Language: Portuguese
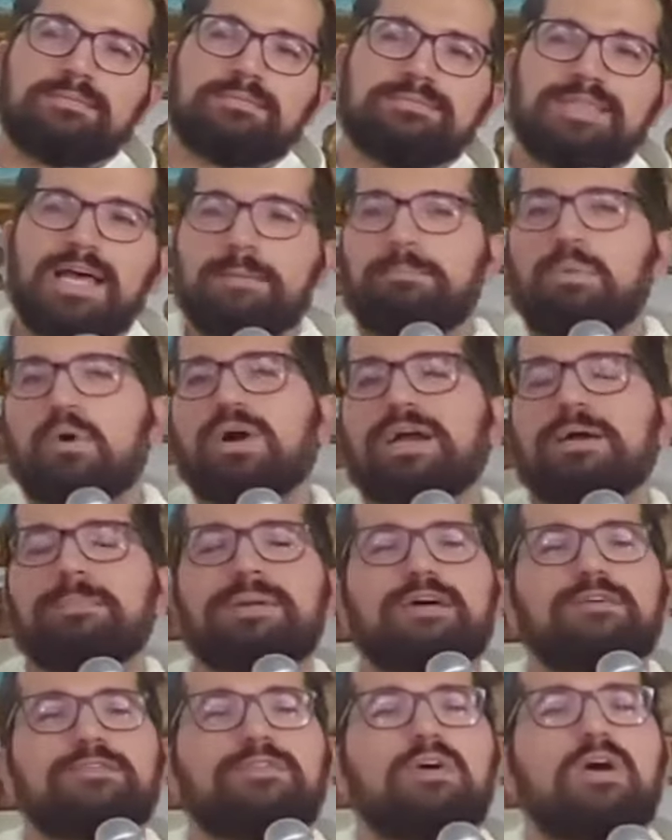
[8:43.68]
da boca
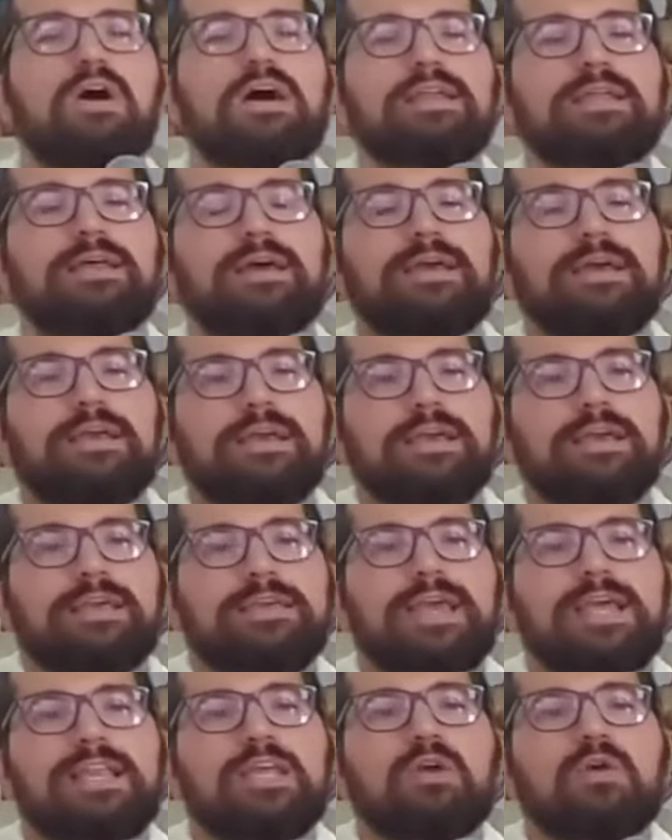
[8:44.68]
para fora,
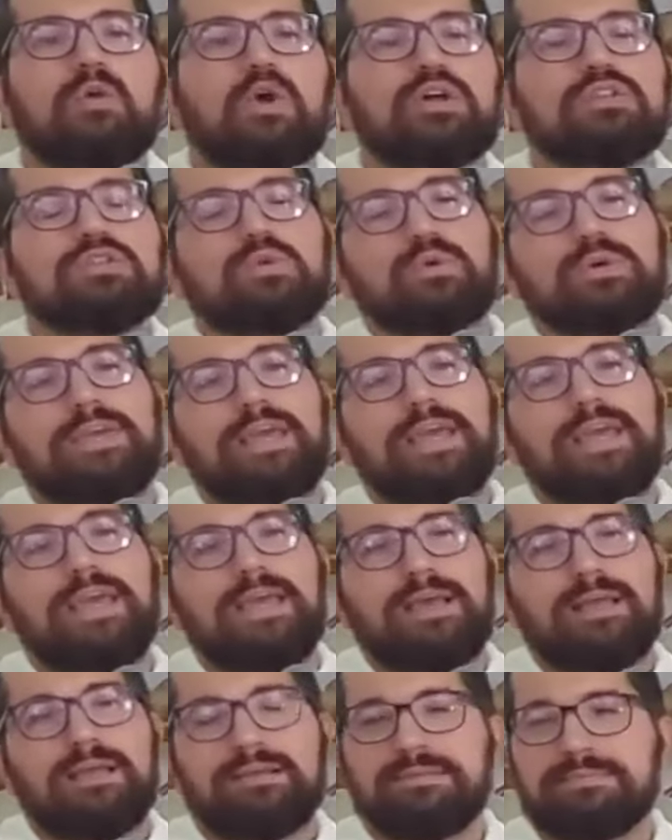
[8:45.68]
e ele encontra o
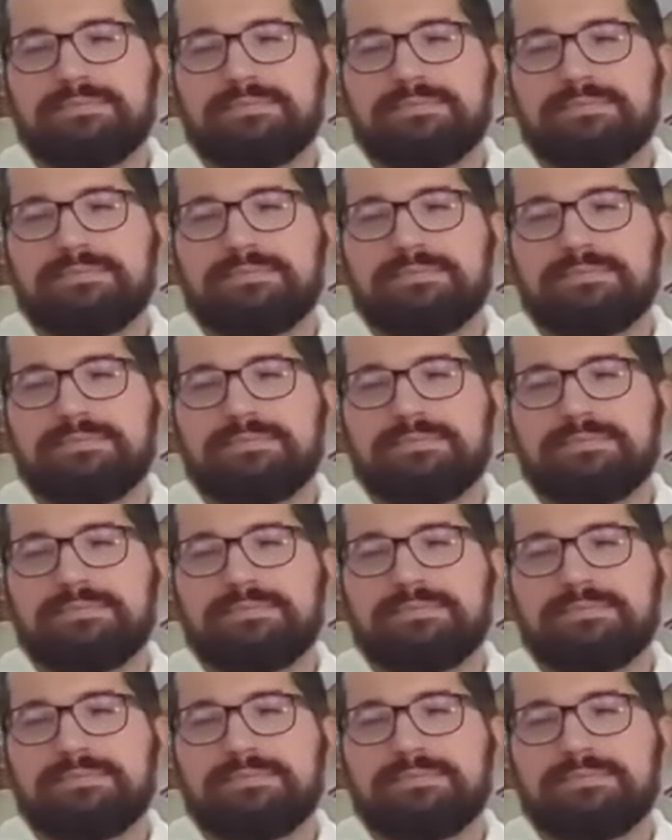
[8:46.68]
quê?